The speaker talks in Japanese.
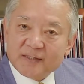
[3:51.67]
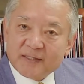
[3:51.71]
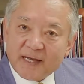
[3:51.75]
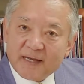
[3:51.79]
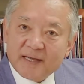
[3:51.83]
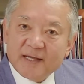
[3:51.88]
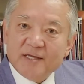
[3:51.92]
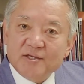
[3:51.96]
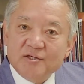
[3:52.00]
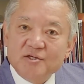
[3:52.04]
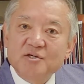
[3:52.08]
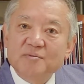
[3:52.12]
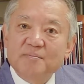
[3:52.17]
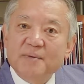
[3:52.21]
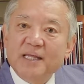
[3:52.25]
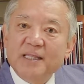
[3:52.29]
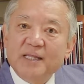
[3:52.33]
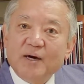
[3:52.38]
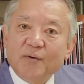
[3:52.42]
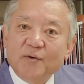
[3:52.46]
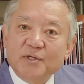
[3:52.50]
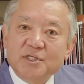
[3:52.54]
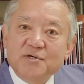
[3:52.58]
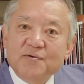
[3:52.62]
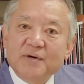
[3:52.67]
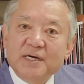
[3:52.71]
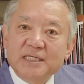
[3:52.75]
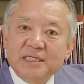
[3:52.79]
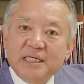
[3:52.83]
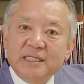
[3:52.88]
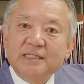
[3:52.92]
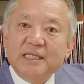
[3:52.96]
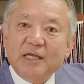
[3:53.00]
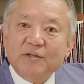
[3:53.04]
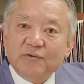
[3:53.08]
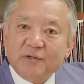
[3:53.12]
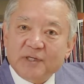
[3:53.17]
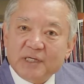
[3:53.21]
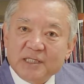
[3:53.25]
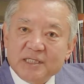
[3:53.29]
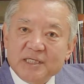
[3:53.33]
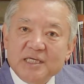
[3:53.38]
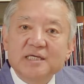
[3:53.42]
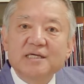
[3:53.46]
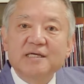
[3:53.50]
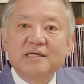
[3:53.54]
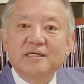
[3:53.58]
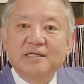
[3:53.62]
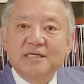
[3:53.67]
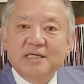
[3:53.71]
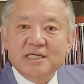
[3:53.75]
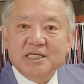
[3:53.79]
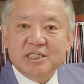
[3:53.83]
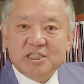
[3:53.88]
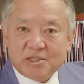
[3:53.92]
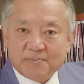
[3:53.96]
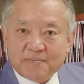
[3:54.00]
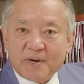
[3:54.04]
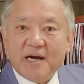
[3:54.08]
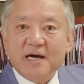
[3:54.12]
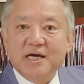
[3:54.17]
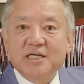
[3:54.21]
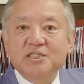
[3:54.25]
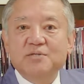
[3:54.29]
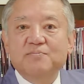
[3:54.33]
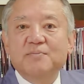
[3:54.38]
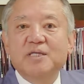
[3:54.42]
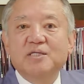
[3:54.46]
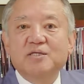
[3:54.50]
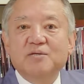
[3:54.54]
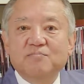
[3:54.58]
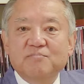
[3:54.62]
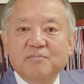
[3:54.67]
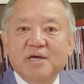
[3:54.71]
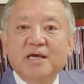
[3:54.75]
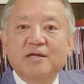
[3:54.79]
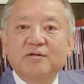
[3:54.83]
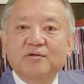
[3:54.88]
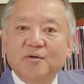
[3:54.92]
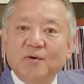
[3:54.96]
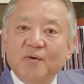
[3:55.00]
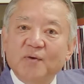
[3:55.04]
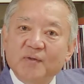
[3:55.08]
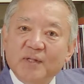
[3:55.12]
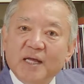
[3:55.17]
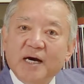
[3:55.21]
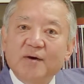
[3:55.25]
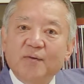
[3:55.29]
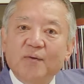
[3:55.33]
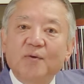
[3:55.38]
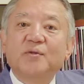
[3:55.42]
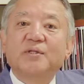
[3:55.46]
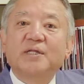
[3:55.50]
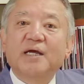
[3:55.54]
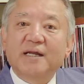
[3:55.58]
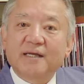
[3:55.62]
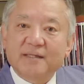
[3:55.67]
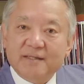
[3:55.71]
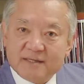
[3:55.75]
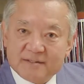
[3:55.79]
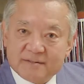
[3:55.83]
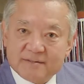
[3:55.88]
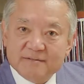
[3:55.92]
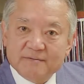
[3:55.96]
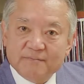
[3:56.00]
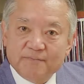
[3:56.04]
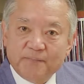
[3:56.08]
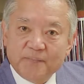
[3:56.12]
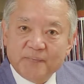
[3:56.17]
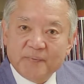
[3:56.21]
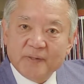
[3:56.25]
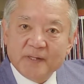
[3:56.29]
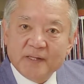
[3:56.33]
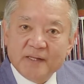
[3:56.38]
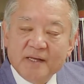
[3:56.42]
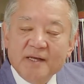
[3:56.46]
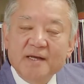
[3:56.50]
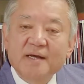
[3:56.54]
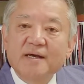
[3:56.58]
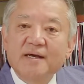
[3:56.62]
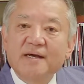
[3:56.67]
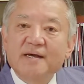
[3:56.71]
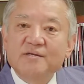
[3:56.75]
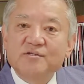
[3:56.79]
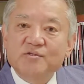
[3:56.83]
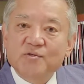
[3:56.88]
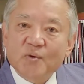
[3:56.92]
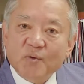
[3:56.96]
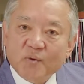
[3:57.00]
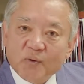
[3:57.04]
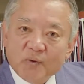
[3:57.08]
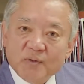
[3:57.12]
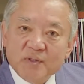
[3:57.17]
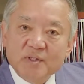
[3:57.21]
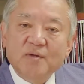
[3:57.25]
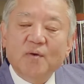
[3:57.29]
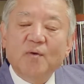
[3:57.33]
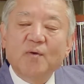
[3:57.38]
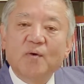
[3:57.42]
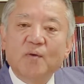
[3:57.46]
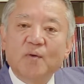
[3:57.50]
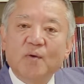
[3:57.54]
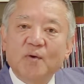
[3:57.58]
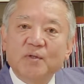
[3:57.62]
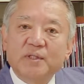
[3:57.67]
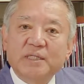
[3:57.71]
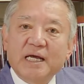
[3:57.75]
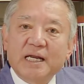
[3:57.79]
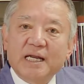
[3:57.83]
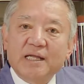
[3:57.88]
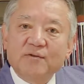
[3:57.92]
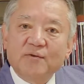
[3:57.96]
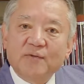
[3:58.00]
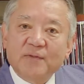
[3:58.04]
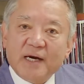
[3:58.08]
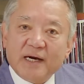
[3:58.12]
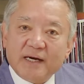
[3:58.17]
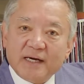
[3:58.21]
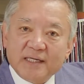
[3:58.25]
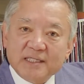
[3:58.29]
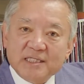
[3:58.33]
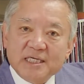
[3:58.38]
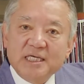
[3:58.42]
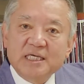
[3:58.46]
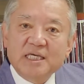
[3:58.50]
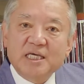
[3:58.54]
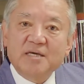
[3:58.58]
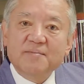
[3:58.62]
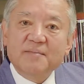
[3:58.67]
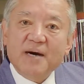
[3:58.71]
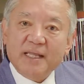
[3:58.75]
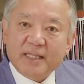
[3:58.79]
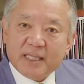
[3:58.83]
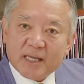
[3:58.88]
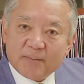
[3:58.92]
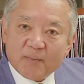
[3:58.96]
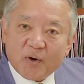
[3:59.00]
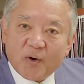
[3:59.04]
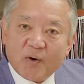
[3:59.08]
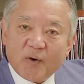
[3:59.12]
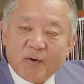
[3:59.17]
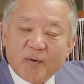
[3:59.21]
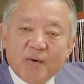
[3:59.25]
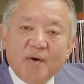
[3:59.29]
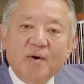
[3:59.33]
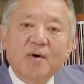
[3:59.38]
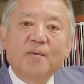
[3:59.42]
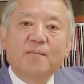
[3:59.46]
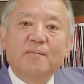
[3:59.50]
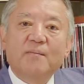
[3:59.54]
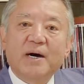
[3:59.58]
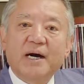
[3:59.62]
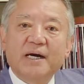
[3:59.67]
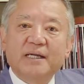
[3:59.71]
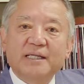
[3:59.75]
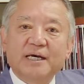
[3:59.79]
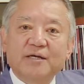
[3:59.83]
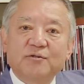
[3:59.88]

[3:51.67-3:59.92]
大変有名なお庭に行った時に一番初めに見えるようなお寺です。でそこのお寺の中に今でも前